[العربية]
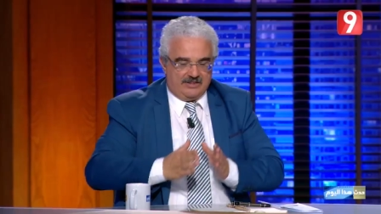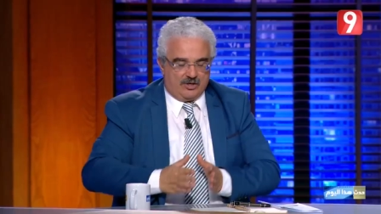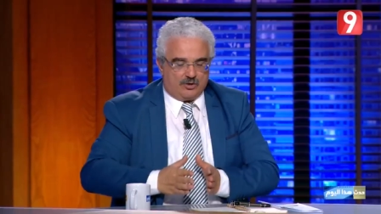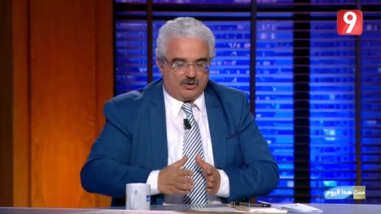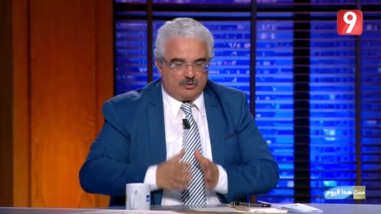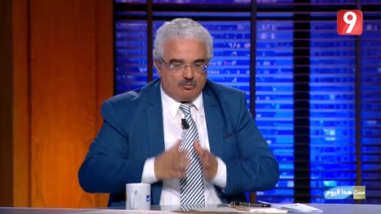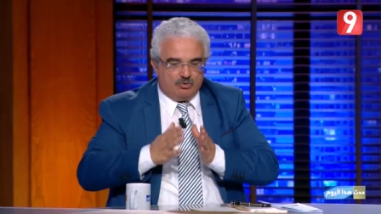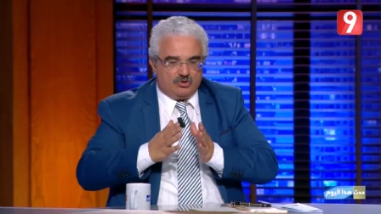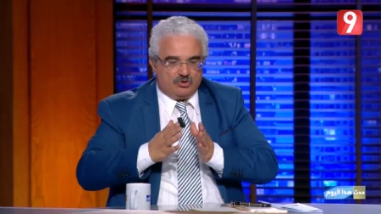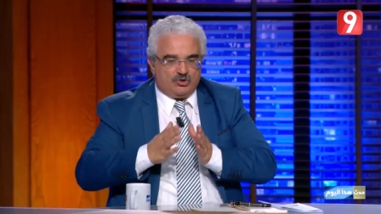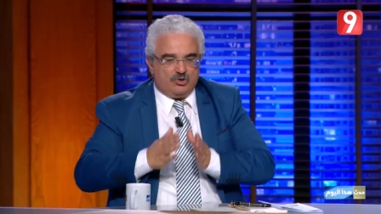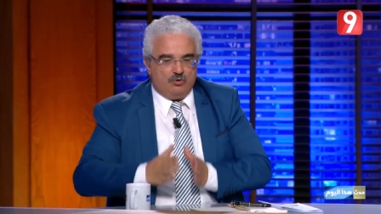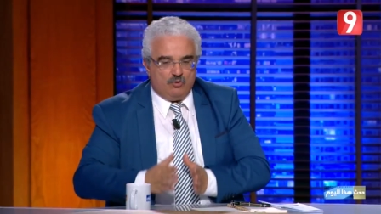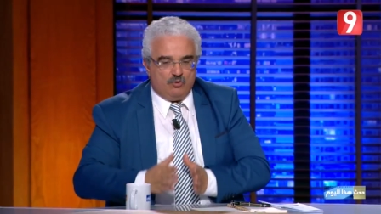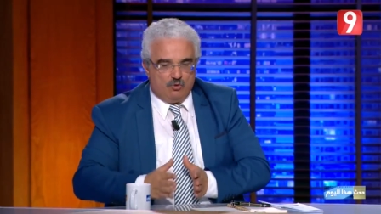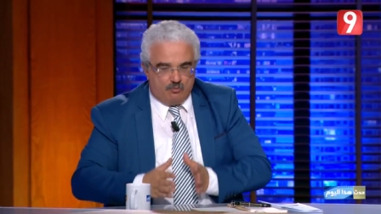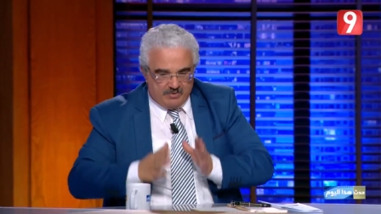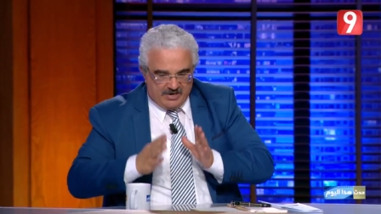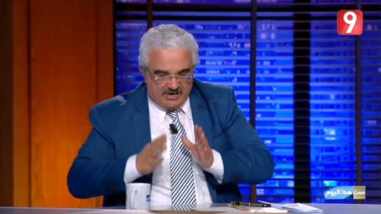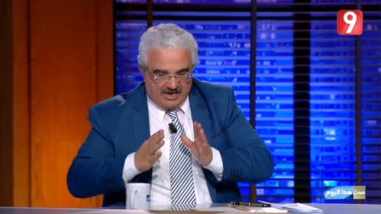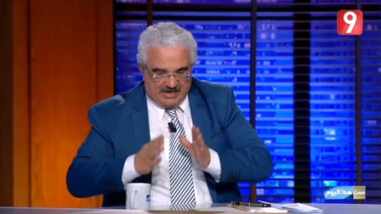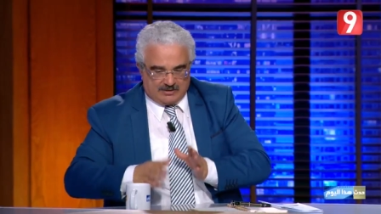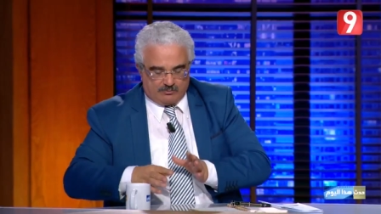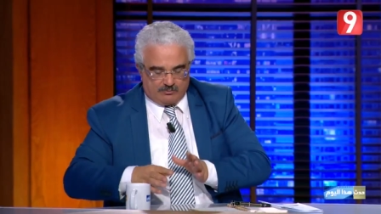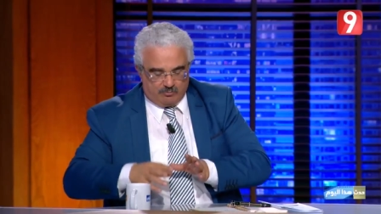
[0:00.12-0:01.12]
مش اليوم
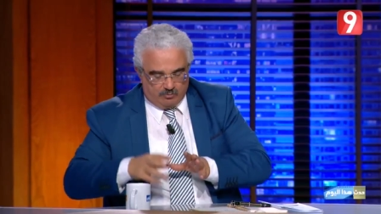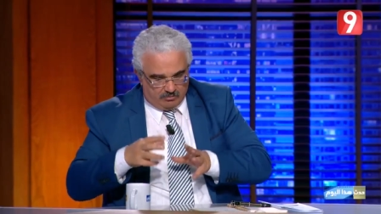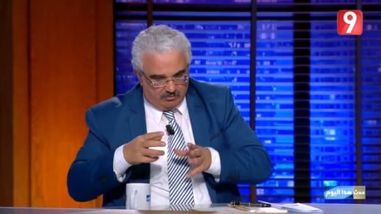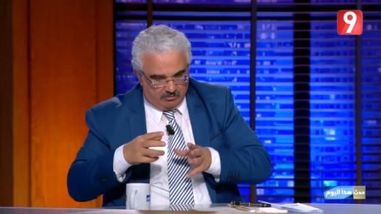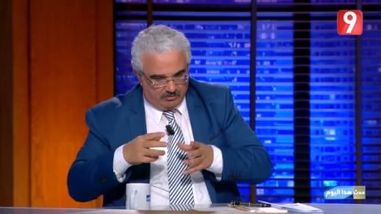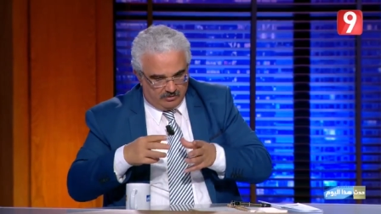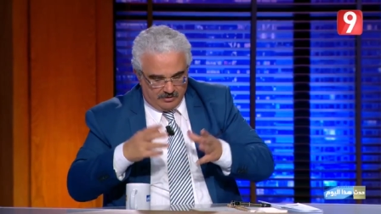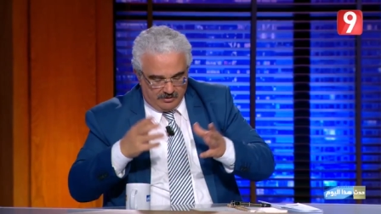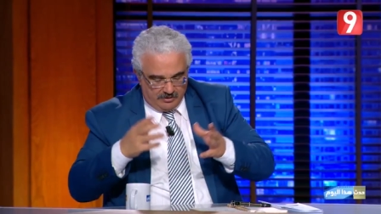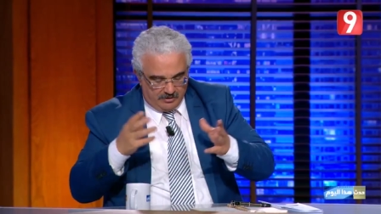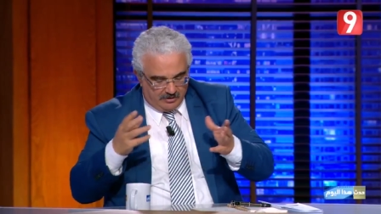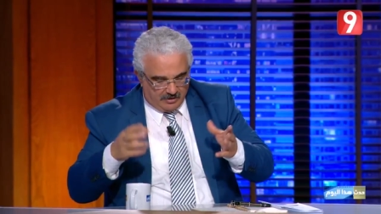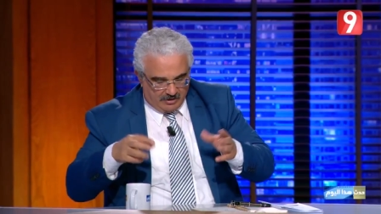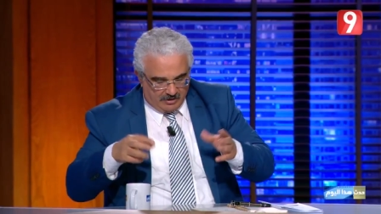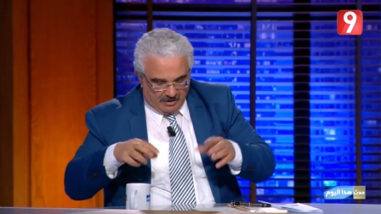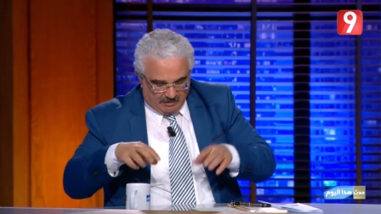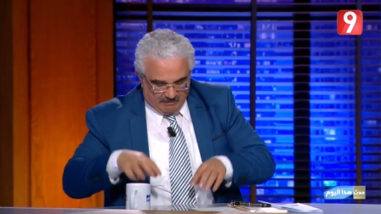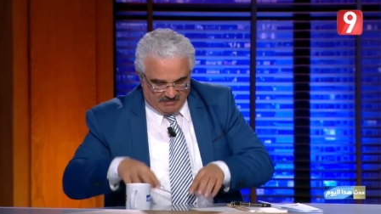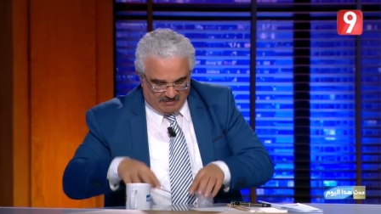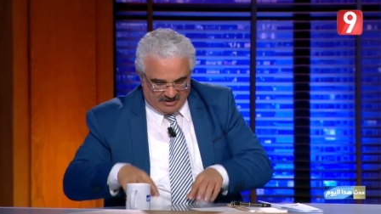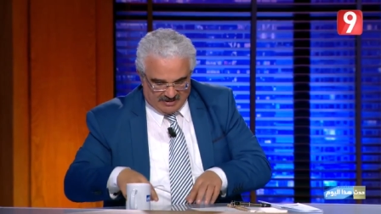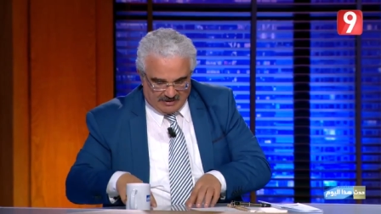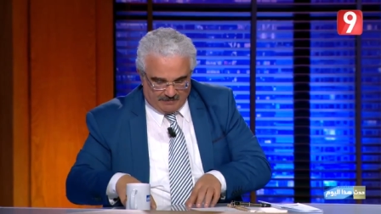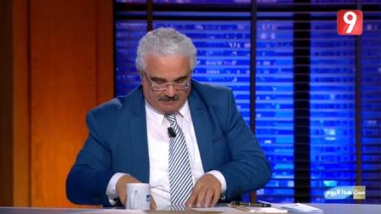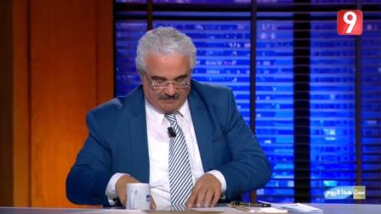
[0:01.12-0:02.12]
نحسبوا
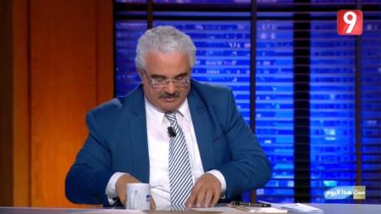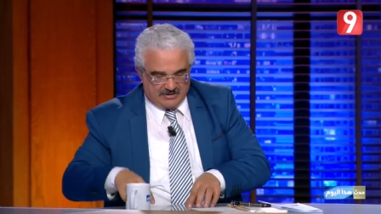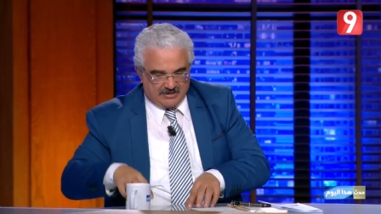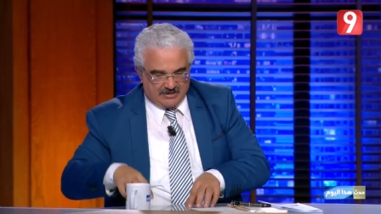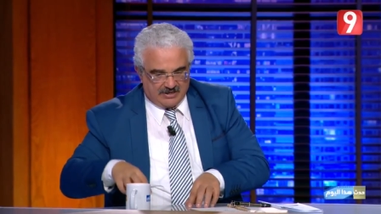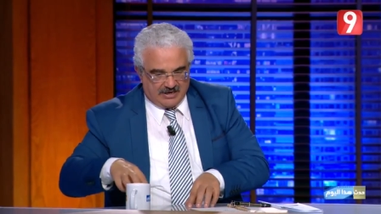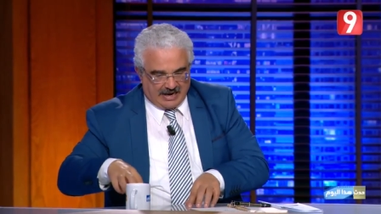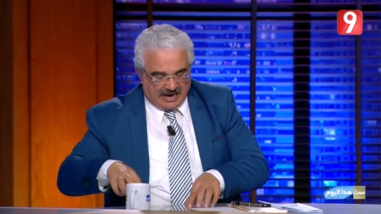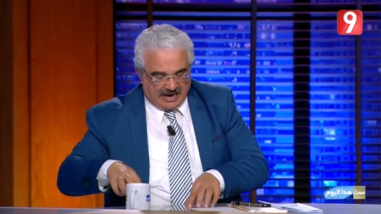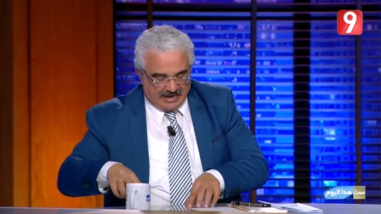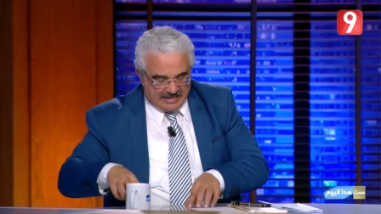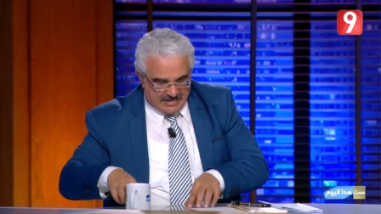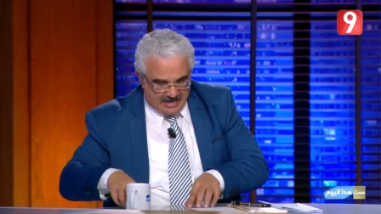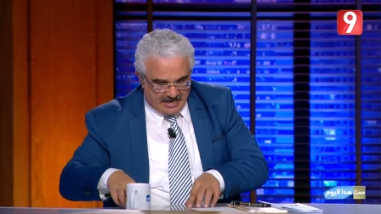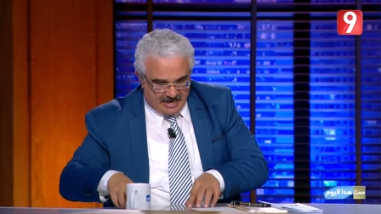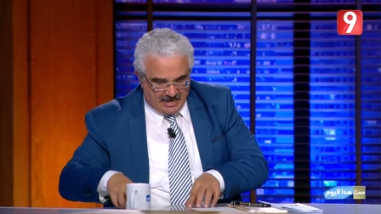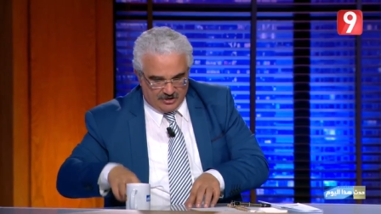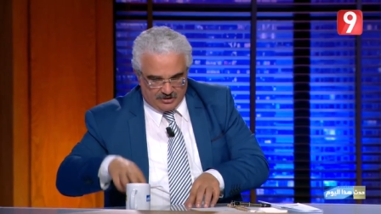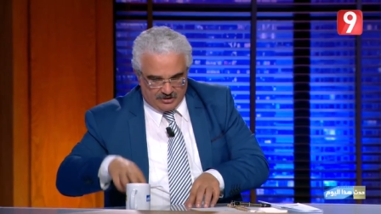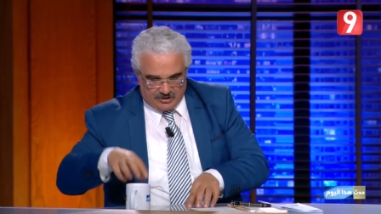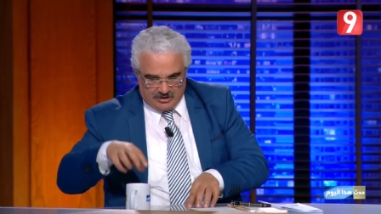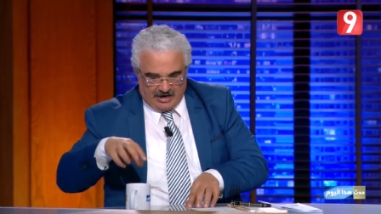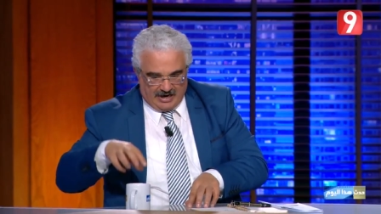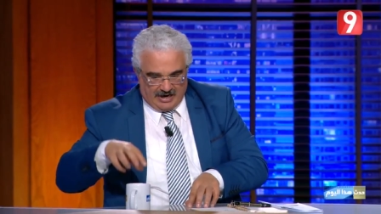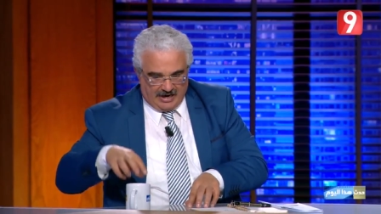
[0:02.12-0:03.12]
بالضبط
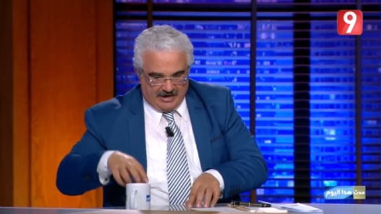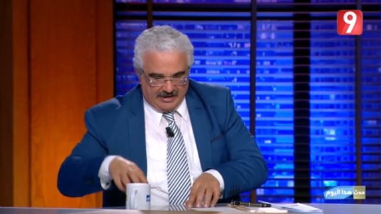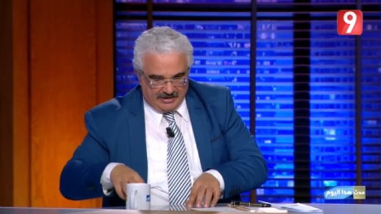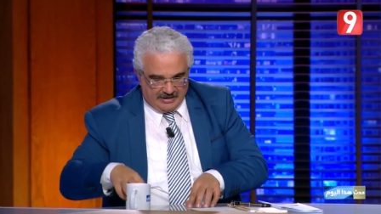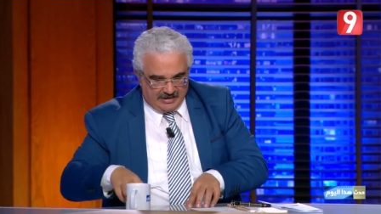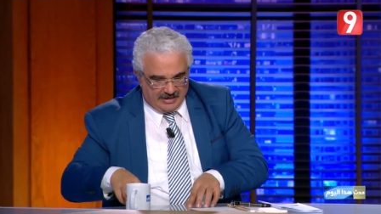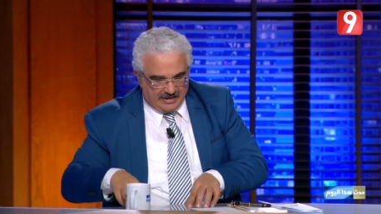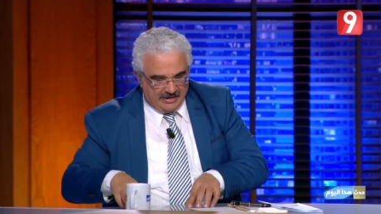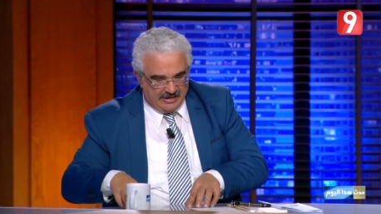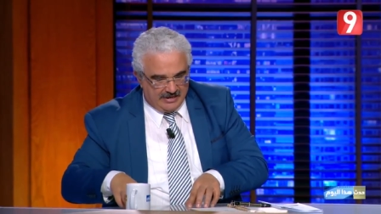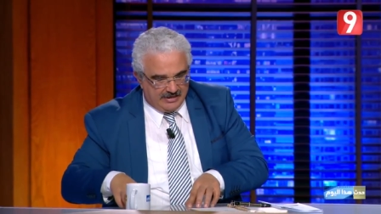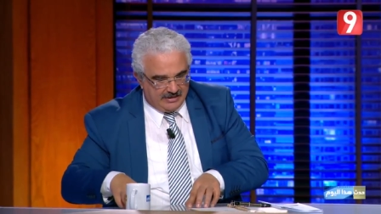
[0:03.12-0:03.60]
قديش عندنا